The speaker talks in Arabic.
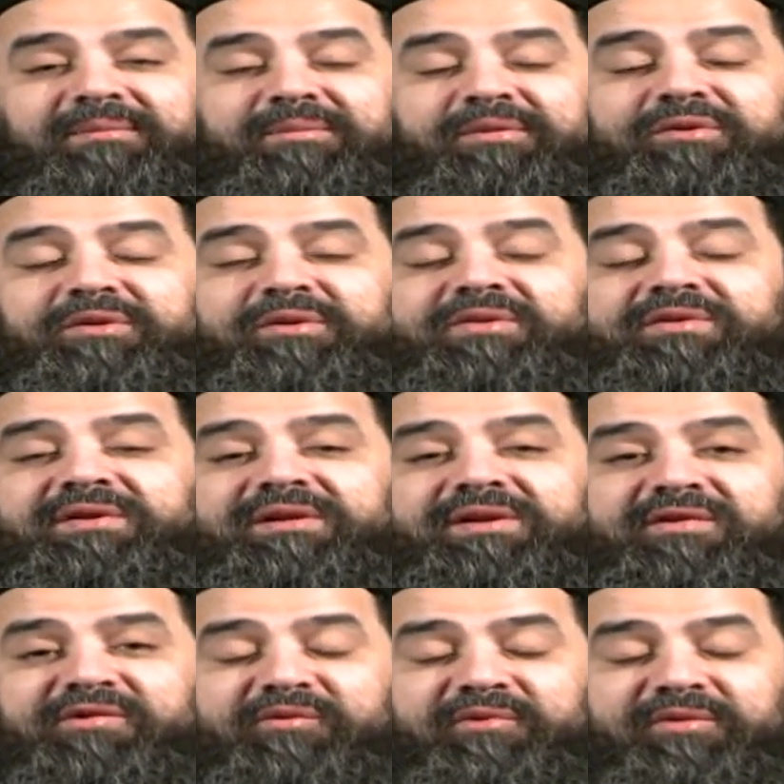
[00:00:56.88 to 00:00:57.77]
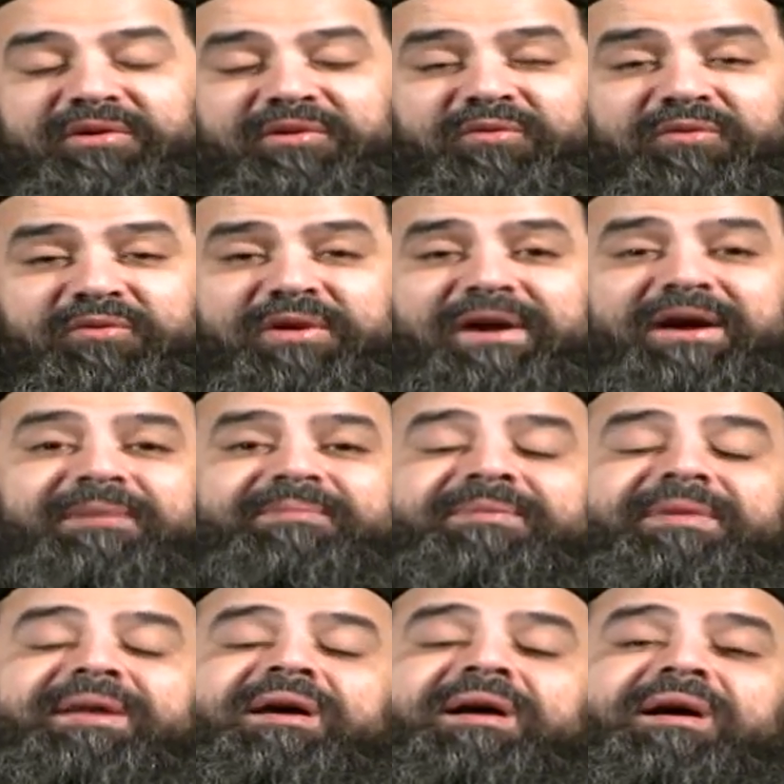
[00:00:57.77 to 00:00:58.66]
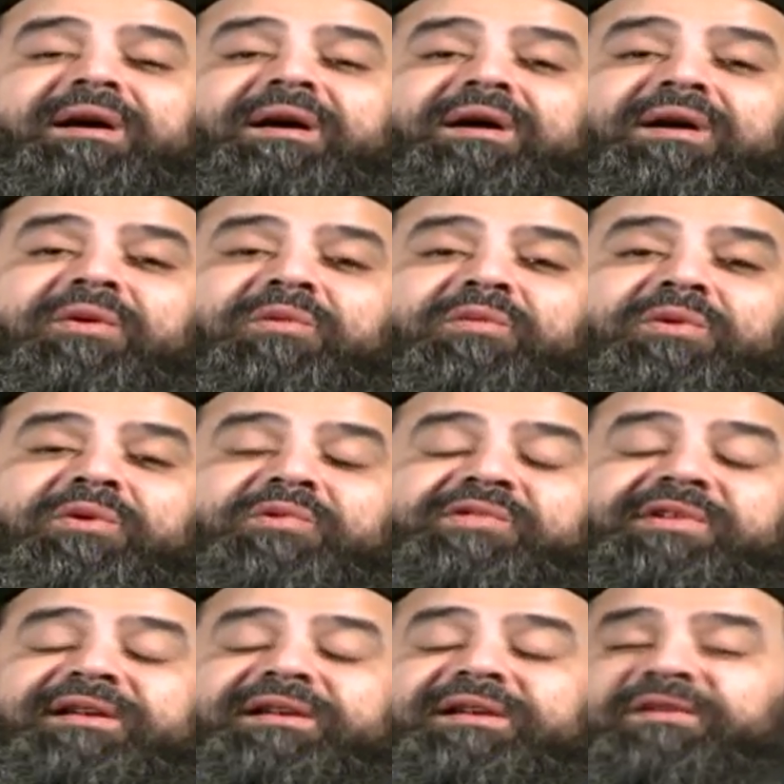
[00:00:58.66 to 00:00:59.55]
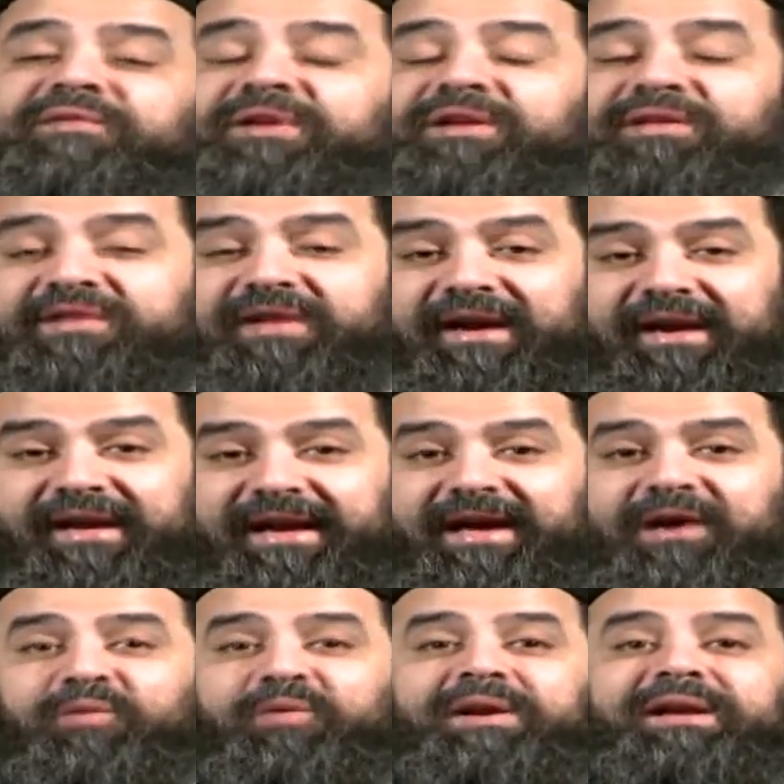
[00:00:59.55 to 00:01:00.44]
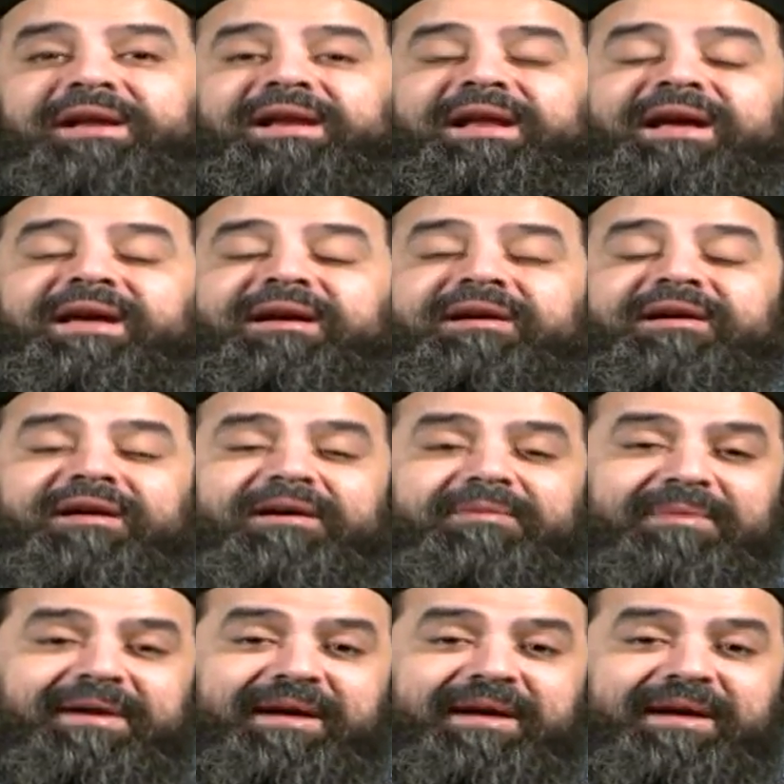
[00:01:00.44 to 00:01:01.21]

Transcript: بطرس الرسول الاولى ووصلنا في الاصحاح الاول الى الايه رقم